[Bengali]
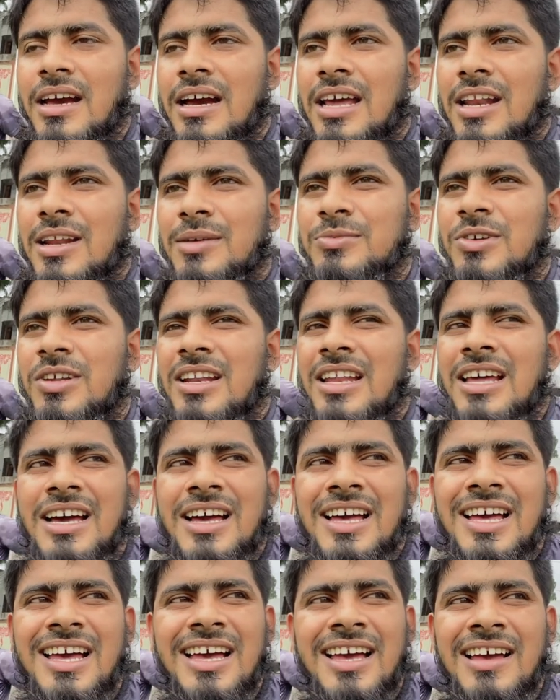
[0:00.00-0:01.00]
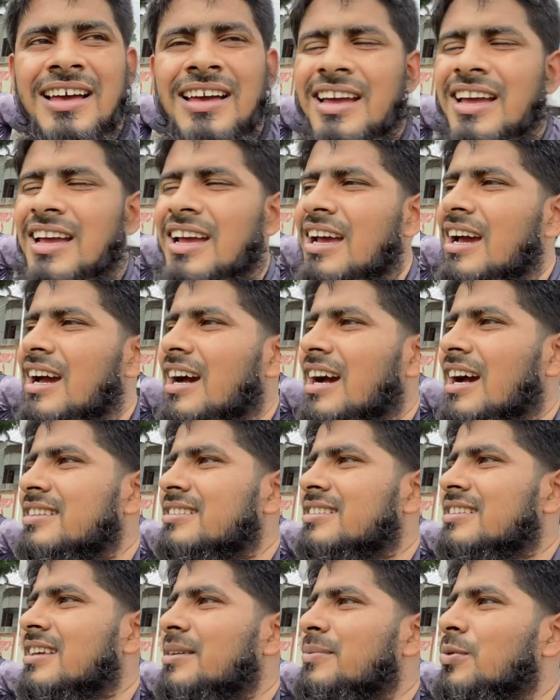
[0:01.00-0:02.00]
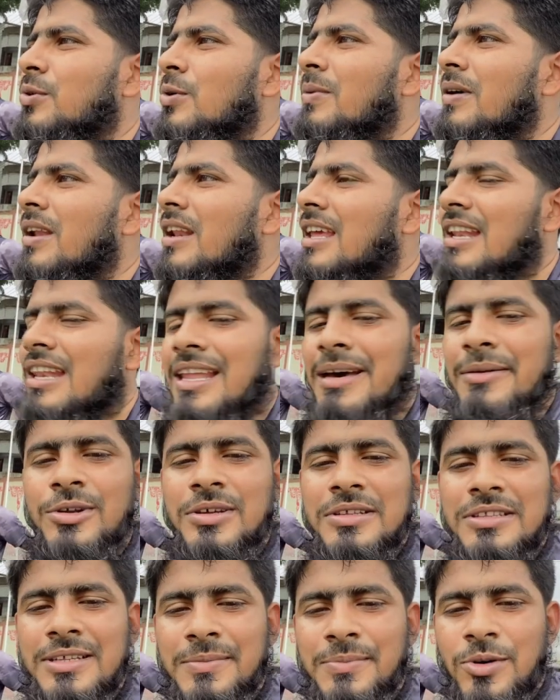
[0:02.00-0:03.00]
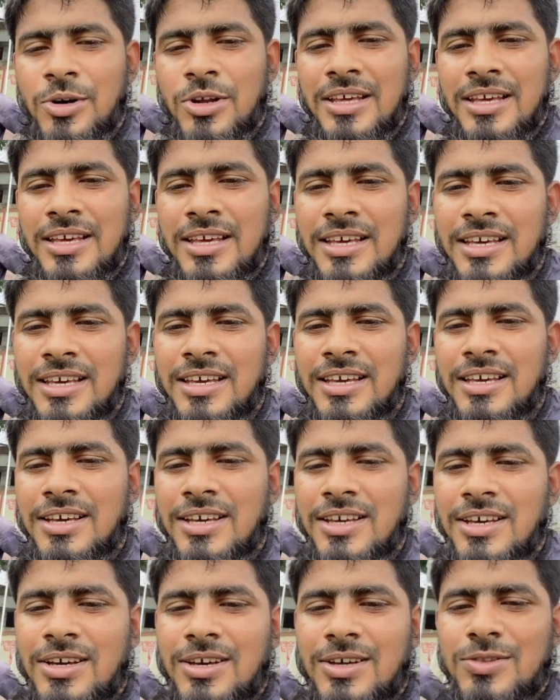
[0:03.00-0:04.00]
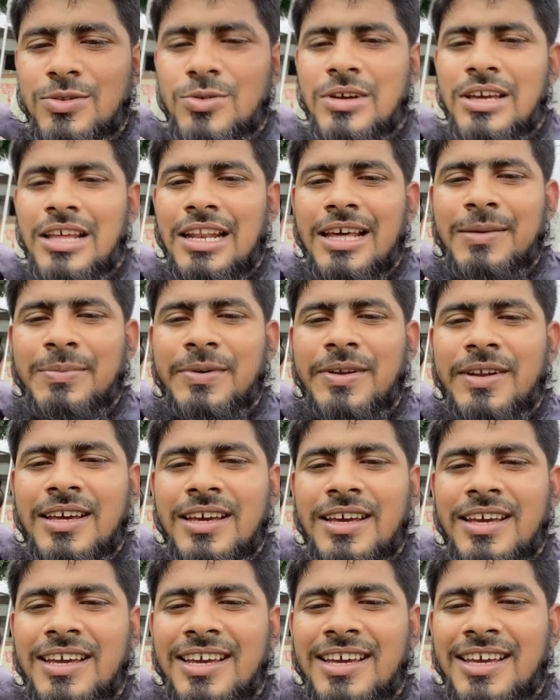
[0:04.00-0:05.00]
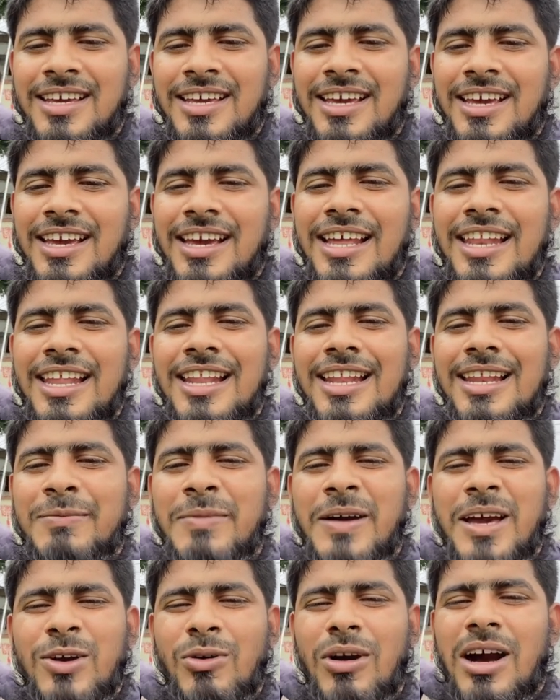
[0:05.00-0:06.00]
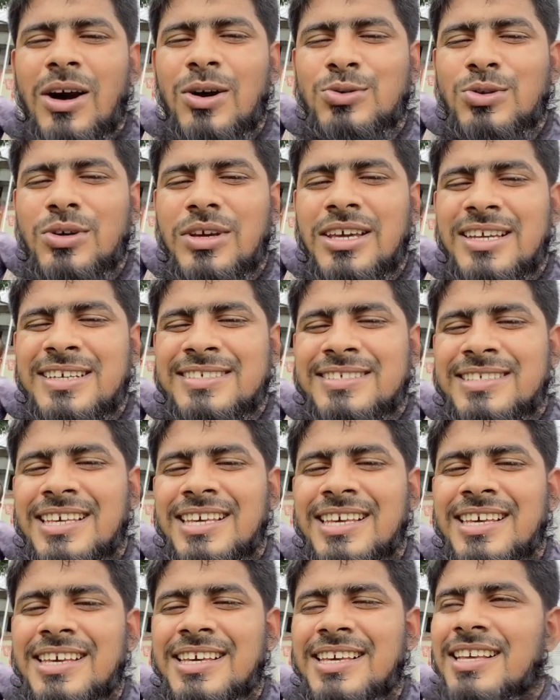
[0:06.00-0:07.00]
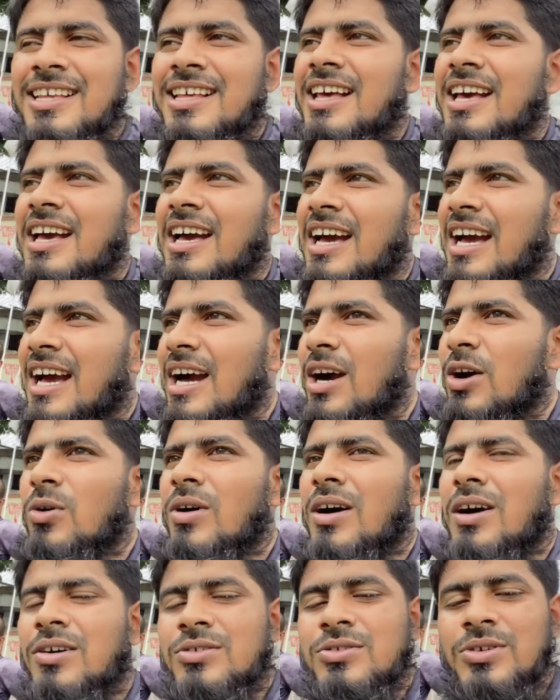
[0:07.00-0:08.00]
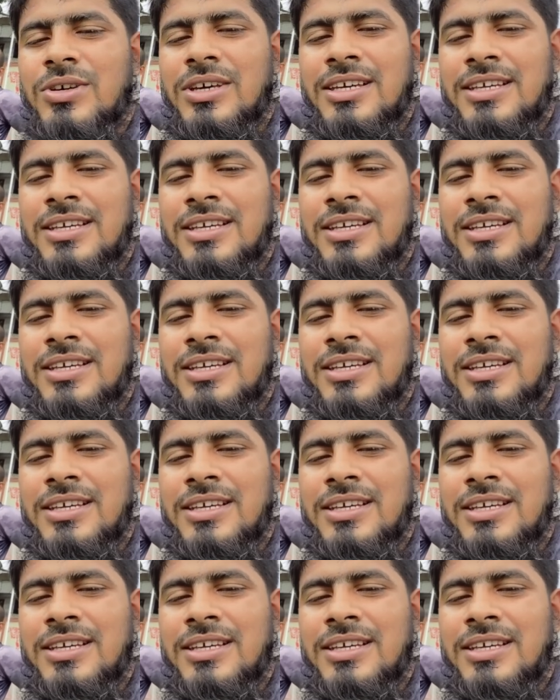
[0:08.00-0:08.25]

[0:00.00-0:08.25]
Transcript: আলহামদুলিল্লাহ আজকে ফুটবল খেললাম অনেক দিন পরে তো খেলার পরে লেলিন ভাইও আহত হয়ে গেছে আমিও আহত হয়ে